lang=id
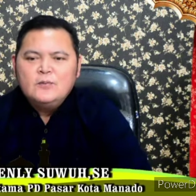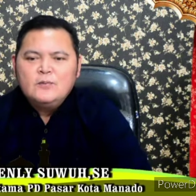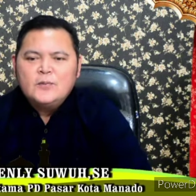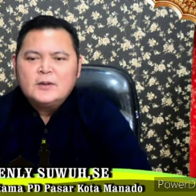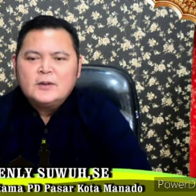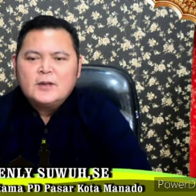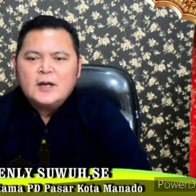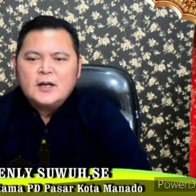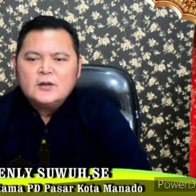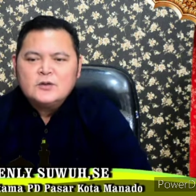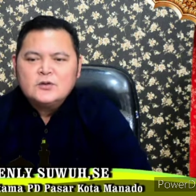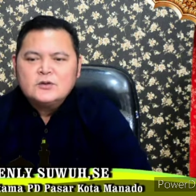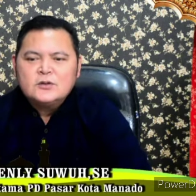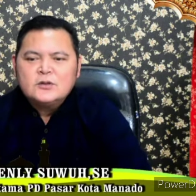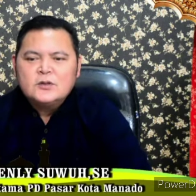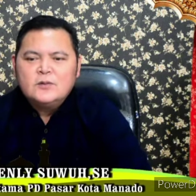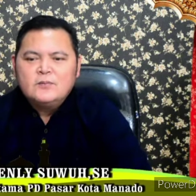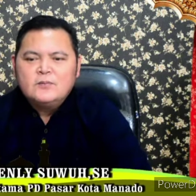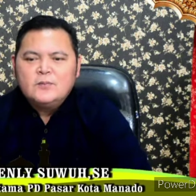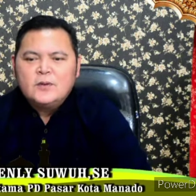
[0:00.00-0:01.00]

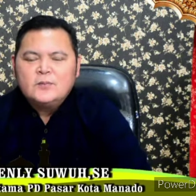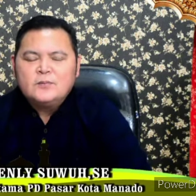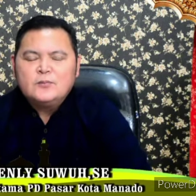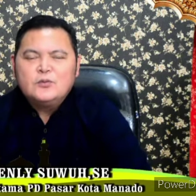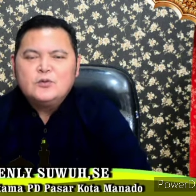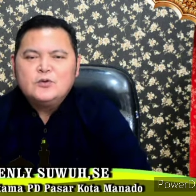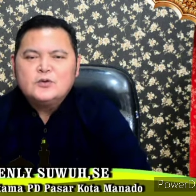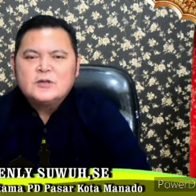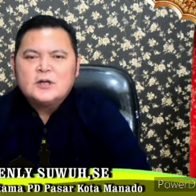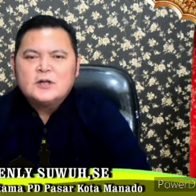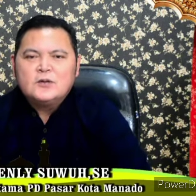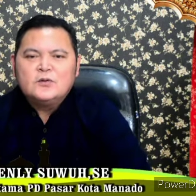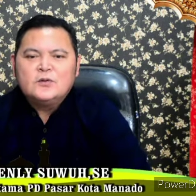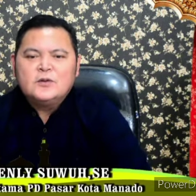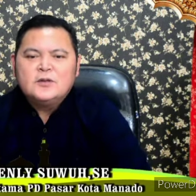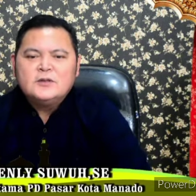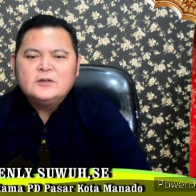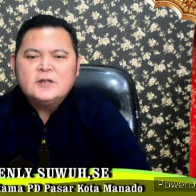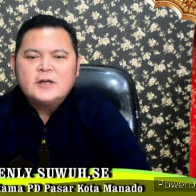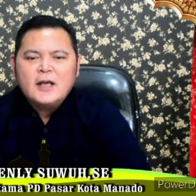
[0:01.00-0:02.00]

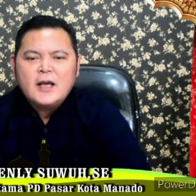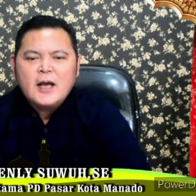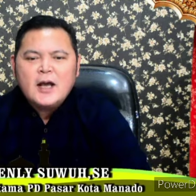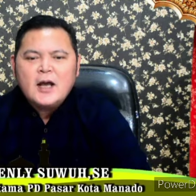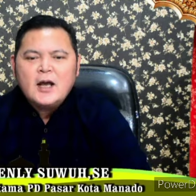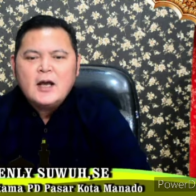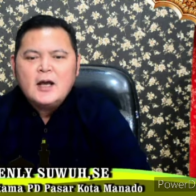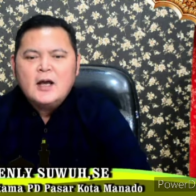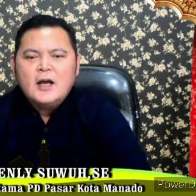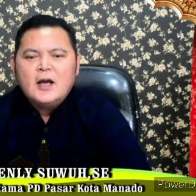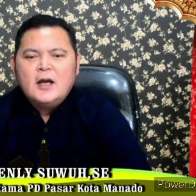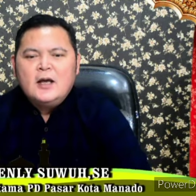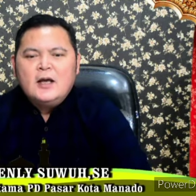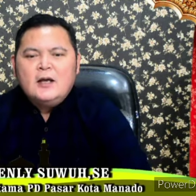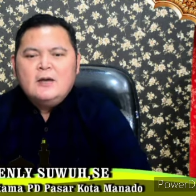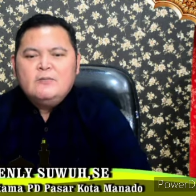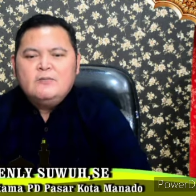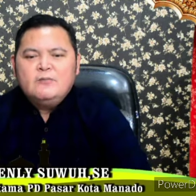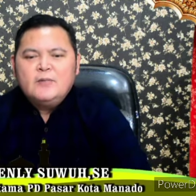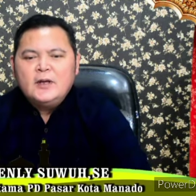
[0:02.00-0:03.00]
1441 Hijriah
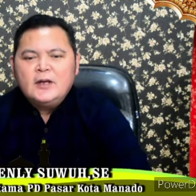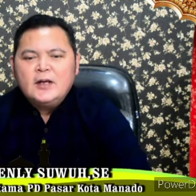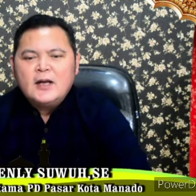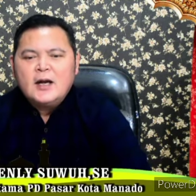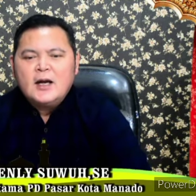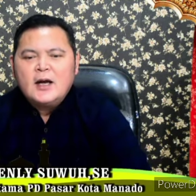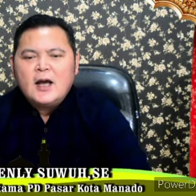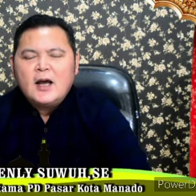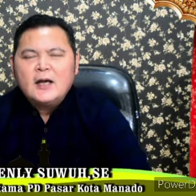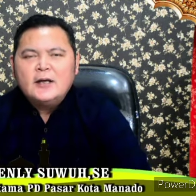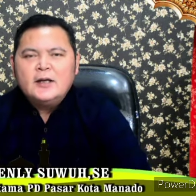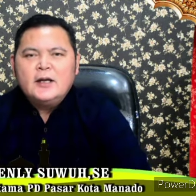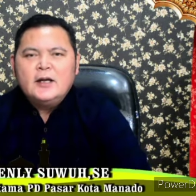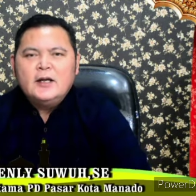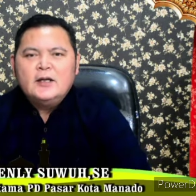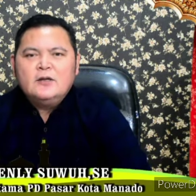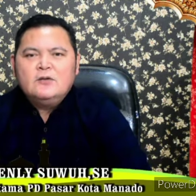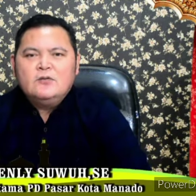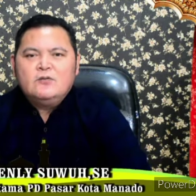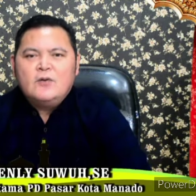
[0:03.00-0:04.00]
Minal
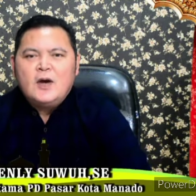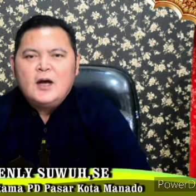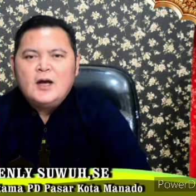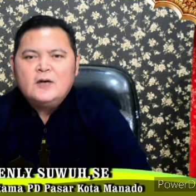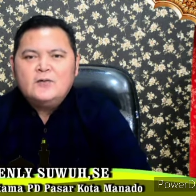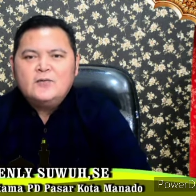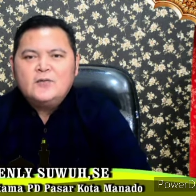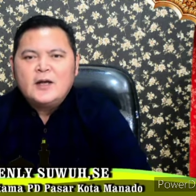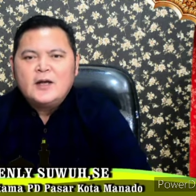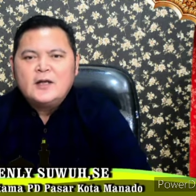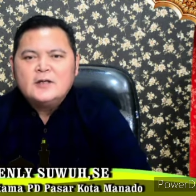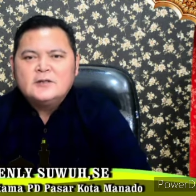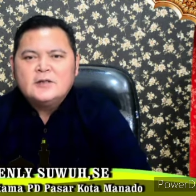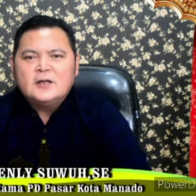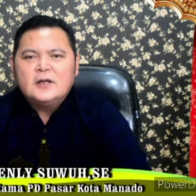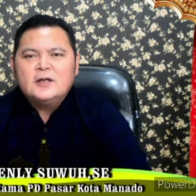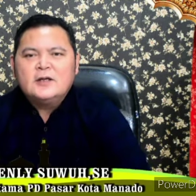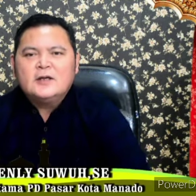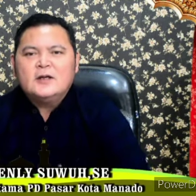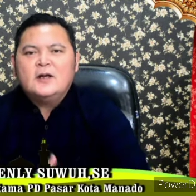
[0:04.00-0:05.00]
Aidin Wal
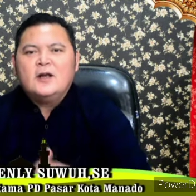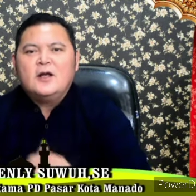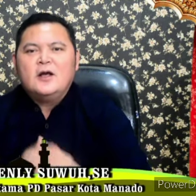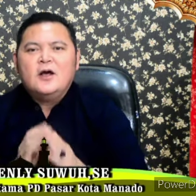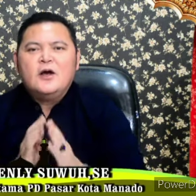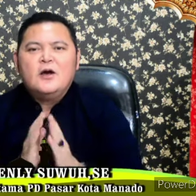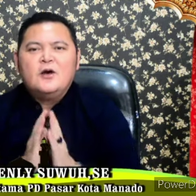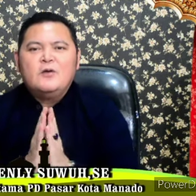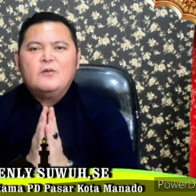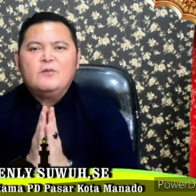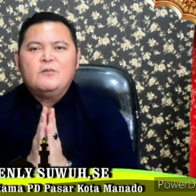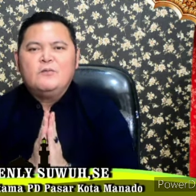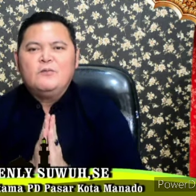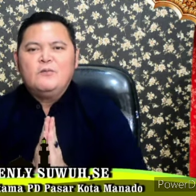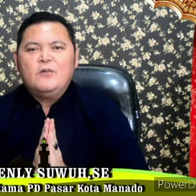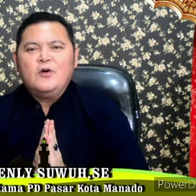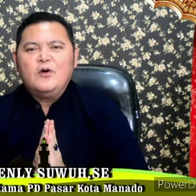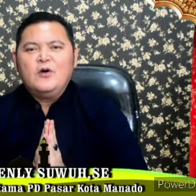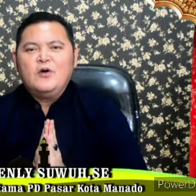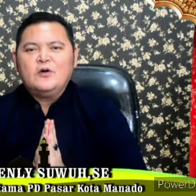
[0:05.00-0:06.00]
Faizin.
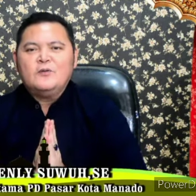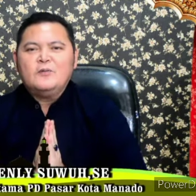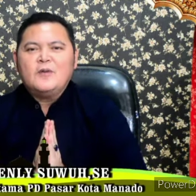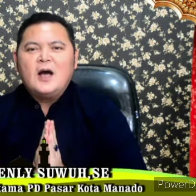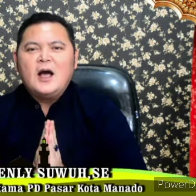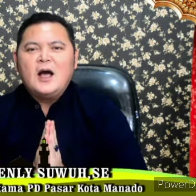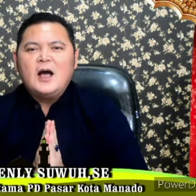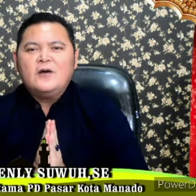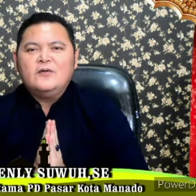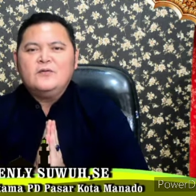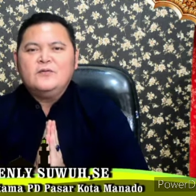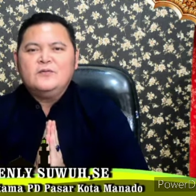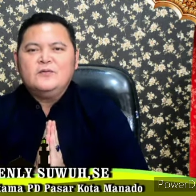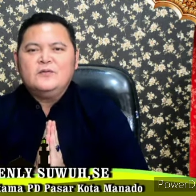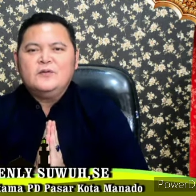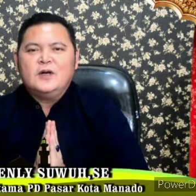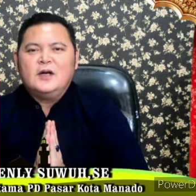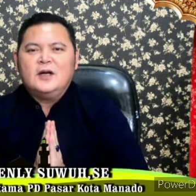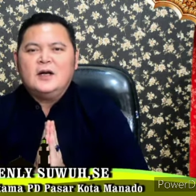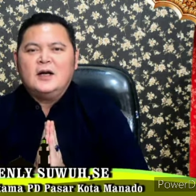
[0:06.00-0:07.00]
Mohon maaf
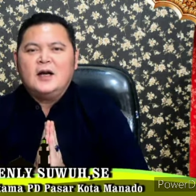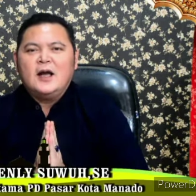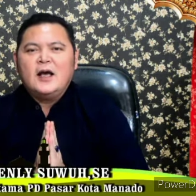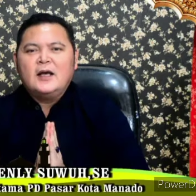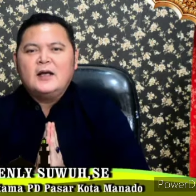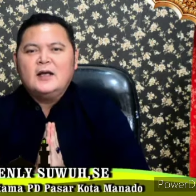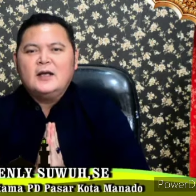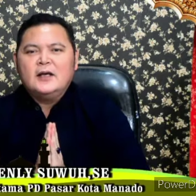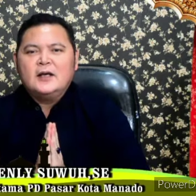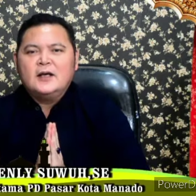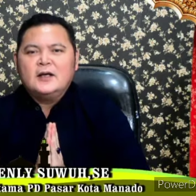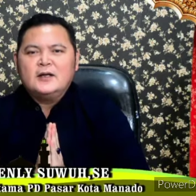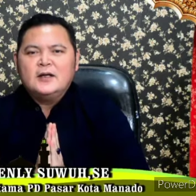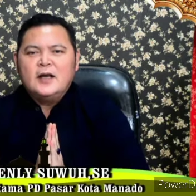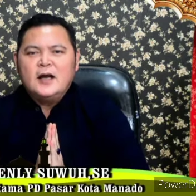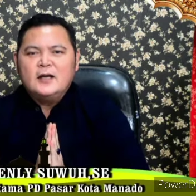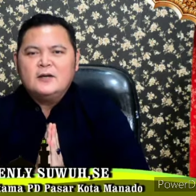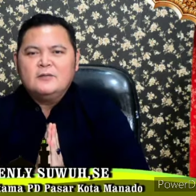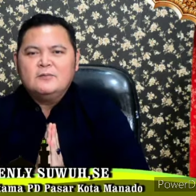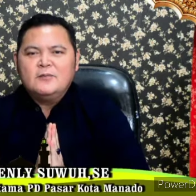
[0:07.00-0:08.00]
lahir
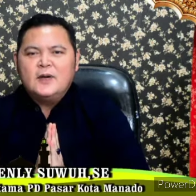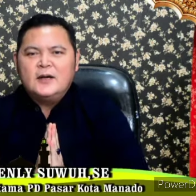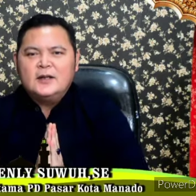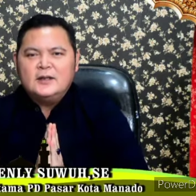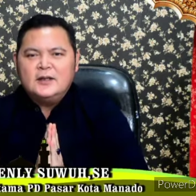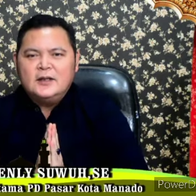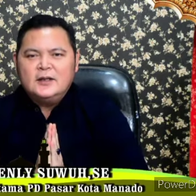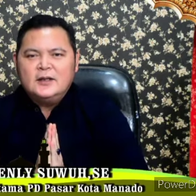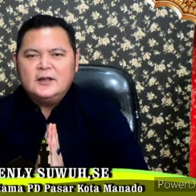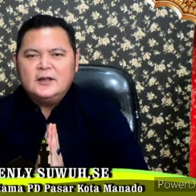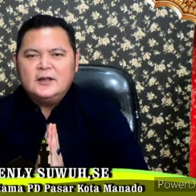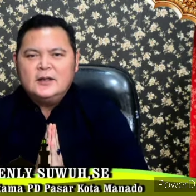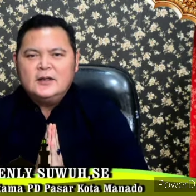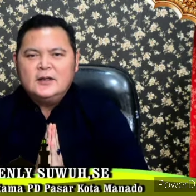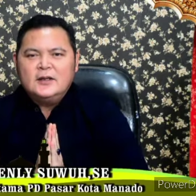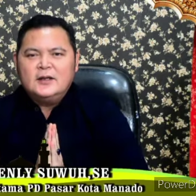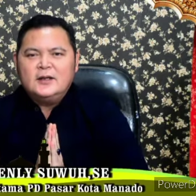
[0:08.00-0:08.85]
dan batin.